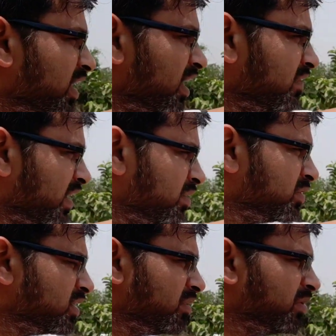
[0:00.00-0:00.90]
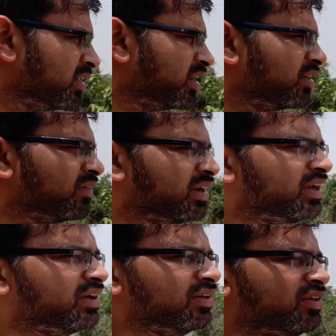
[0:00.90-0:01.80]
सरकारी वाली बिजली मीटर लगवा
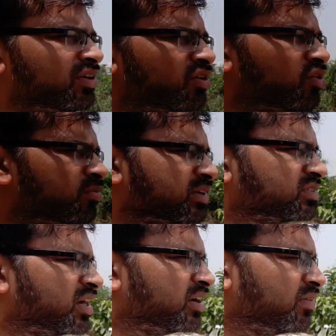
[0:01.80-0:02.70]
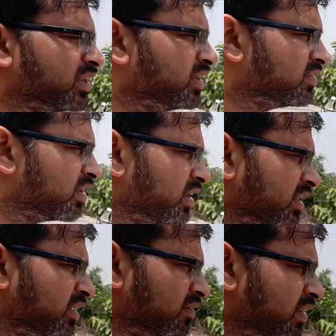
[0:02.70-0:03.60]
लिया ओमेक्स का हटवा दिया
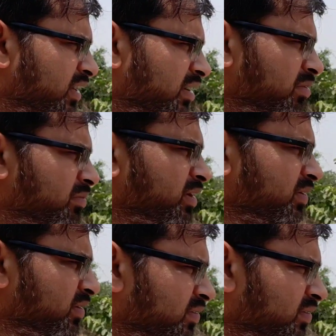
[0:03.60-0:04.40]
सरकारी लगवा लिया हमने